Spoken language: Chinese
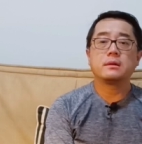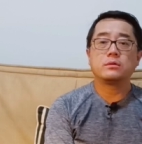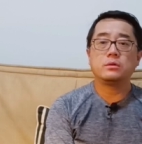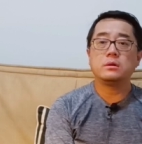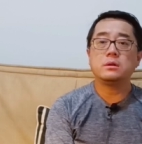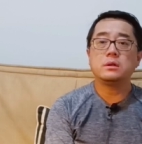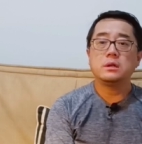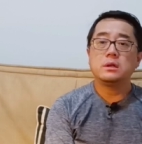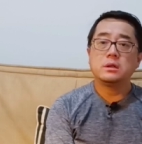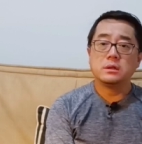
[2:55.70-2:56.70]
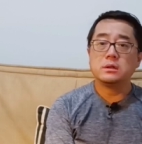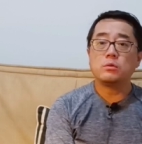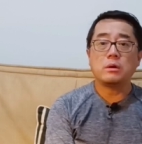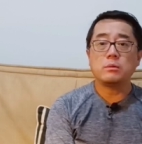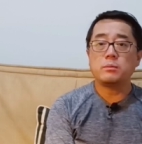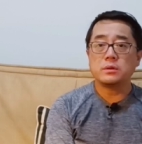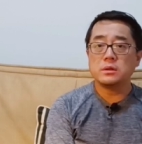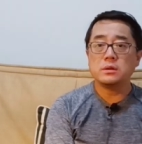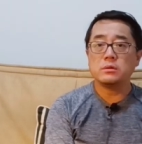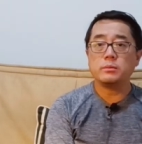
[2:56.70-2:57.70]
所以呢，人是完全不适
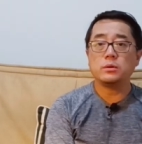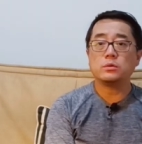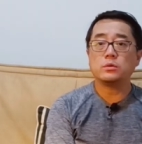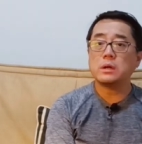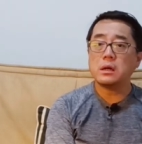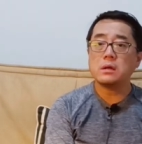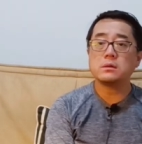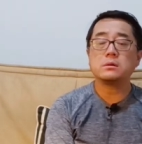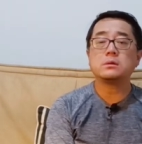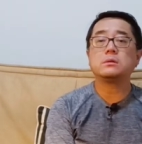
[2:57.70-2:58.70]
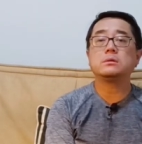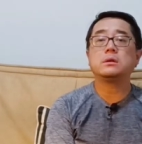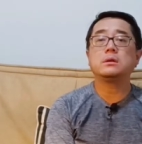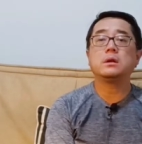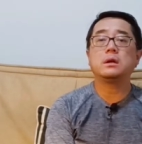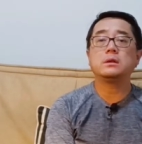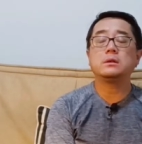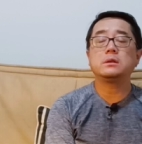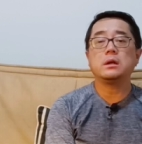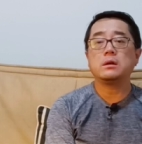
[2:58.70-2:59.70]
应这种病毒。所以刚开始的时候呢，啊，那个
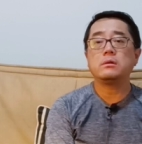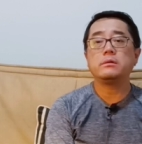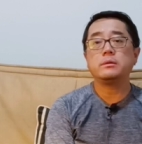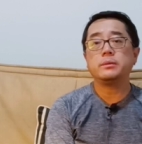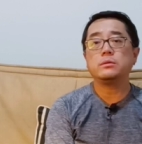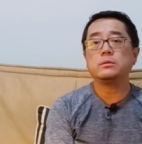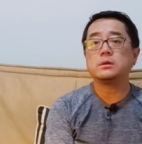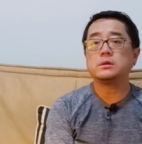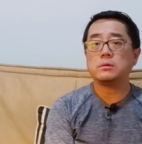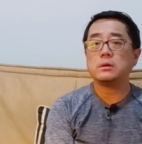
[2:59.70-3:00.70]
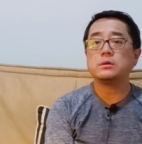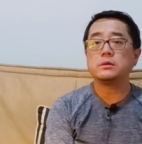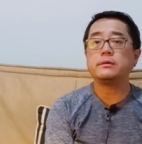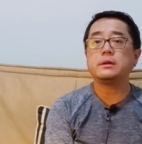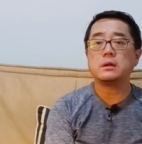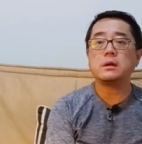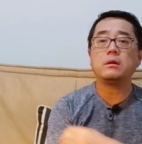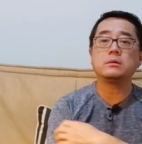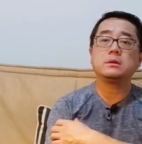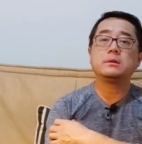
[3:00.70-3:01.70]
那个科威的病毒的死亡率是非常高的。